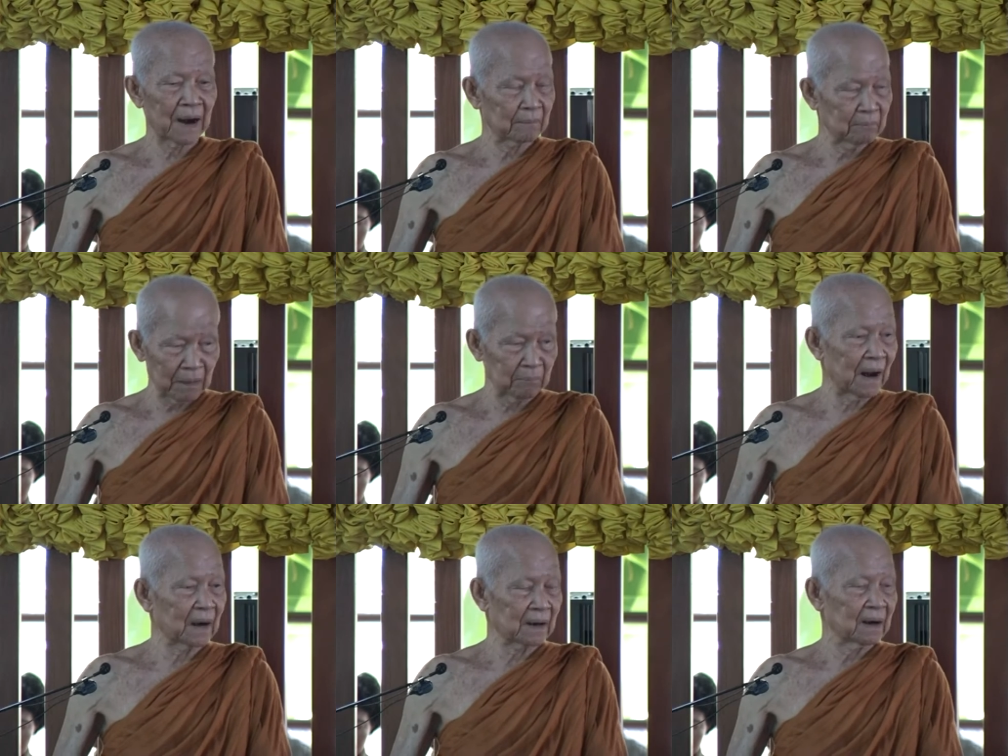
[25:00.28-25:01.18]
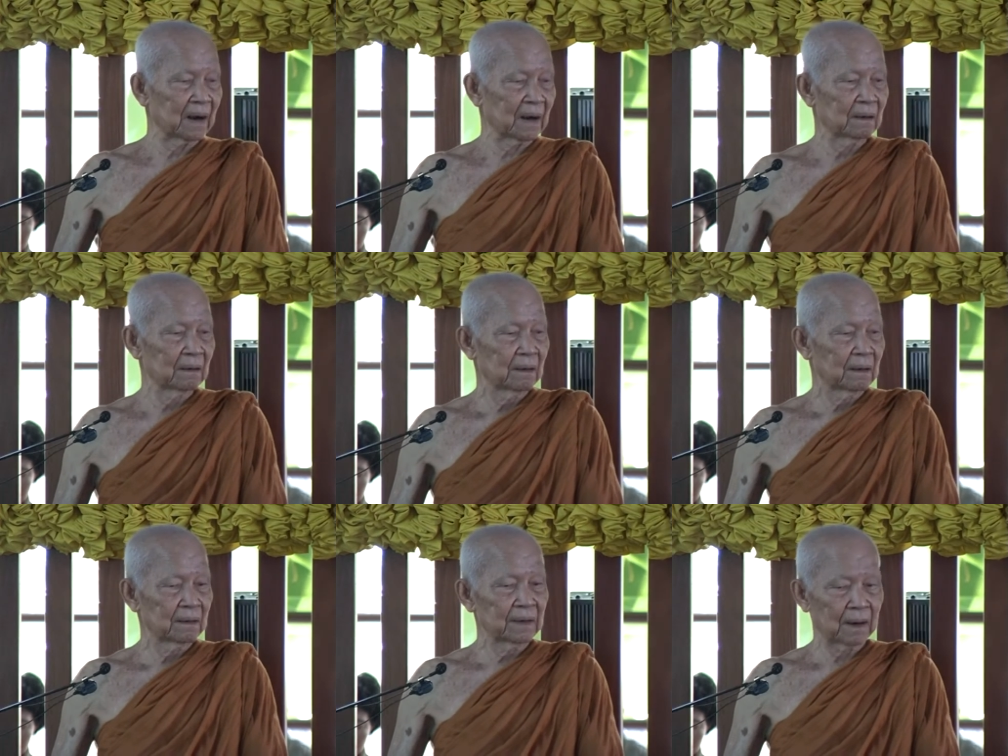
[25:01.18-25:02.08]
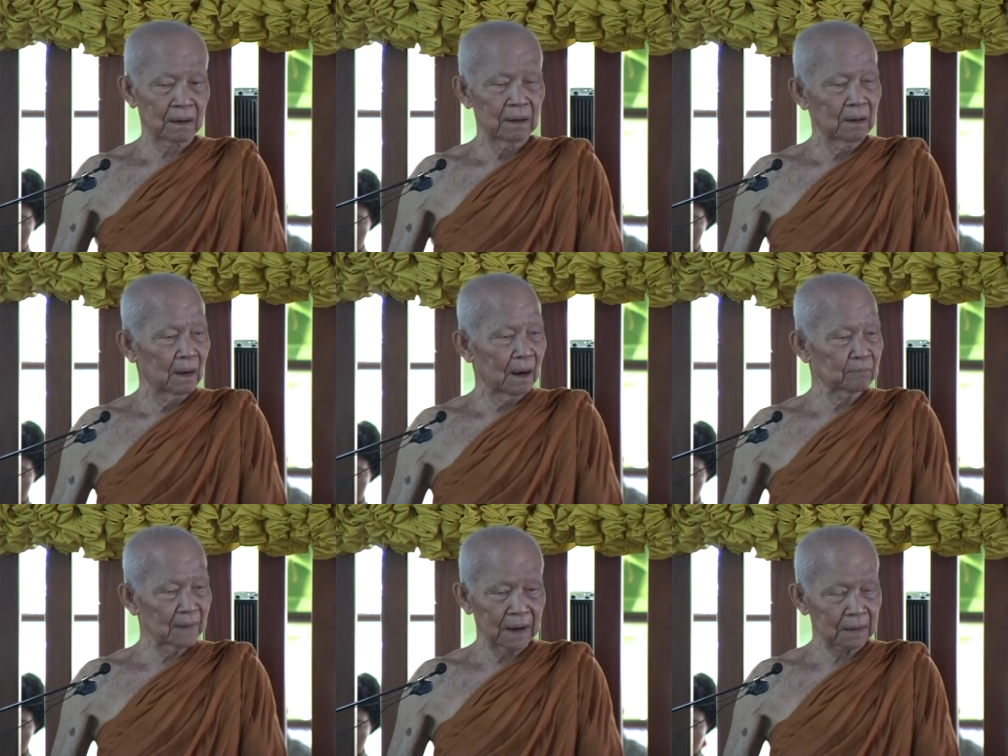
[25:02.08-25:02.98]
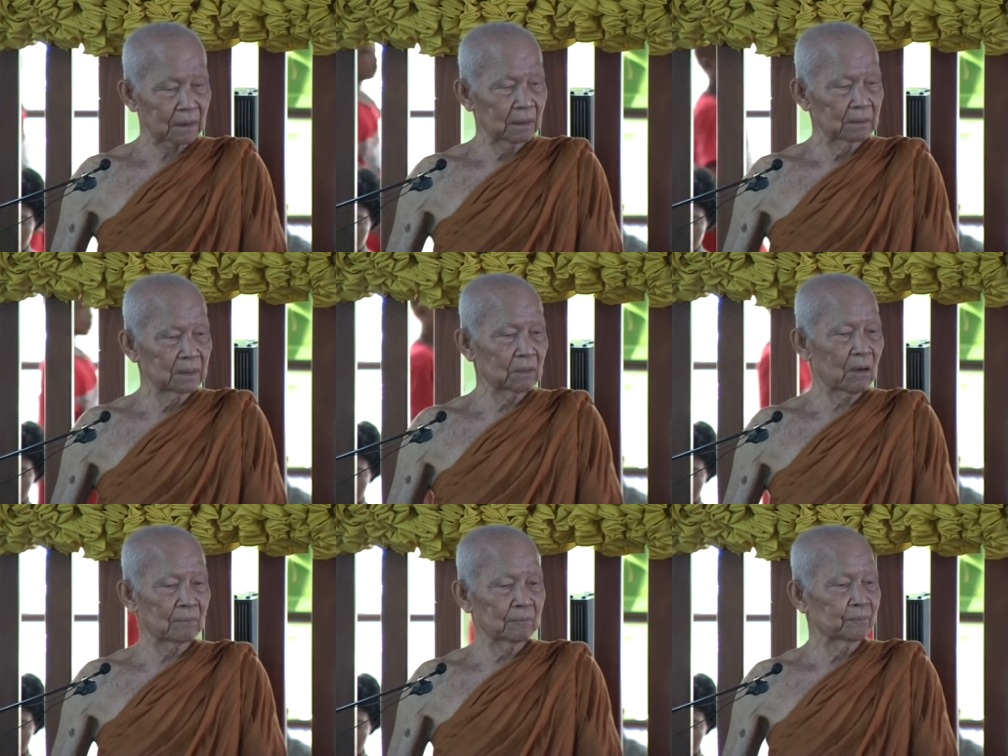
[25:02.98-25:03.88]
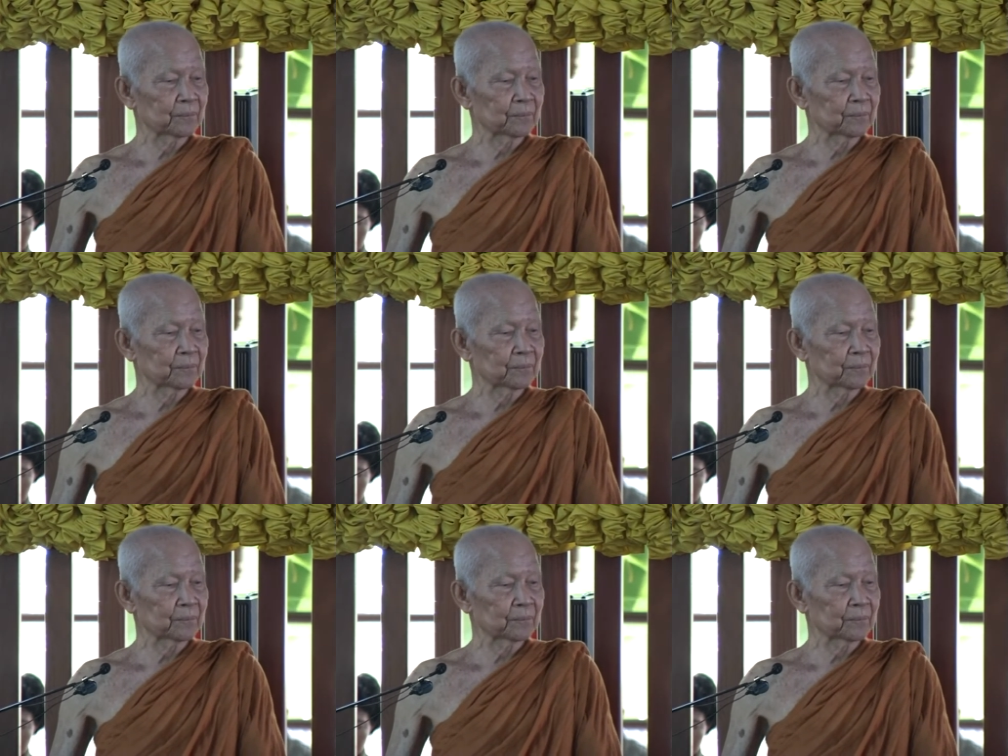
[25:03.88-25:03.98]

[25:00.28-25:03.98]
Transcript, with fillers: นาจมากๆ นั่นแหละ เนี่ยอำนาจหรือความ